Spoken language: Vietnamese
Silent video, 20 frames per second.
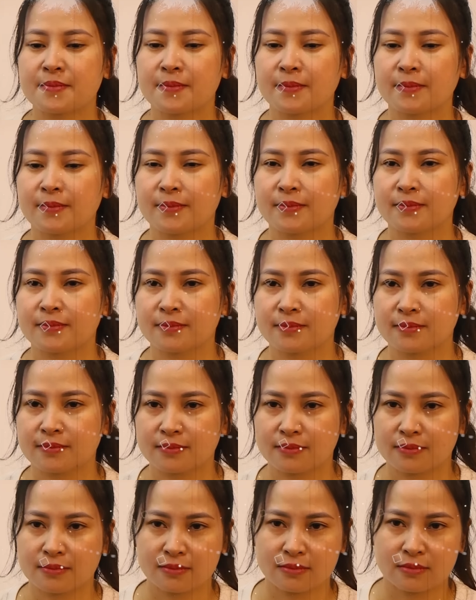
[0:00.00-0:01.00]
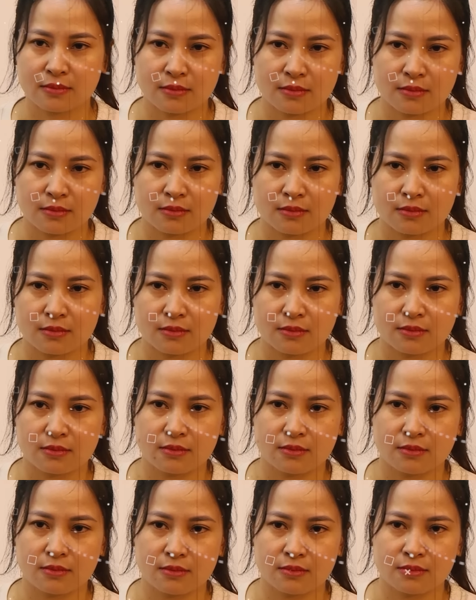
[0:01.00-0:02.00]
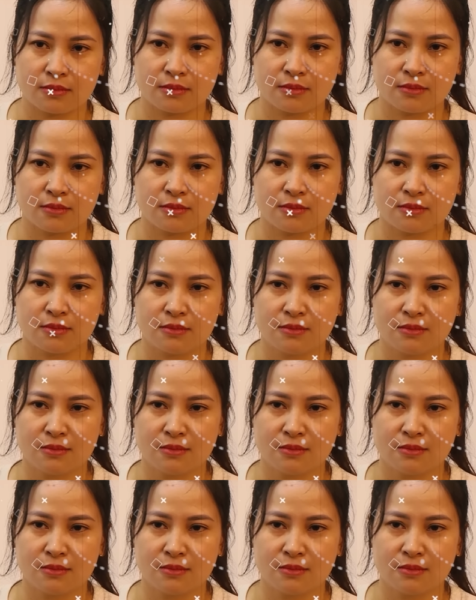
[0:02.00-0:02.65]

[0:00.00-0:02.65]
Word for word: Người vợ Vũ Thị Tuyết Hương đã cung cấp rất nhiều thông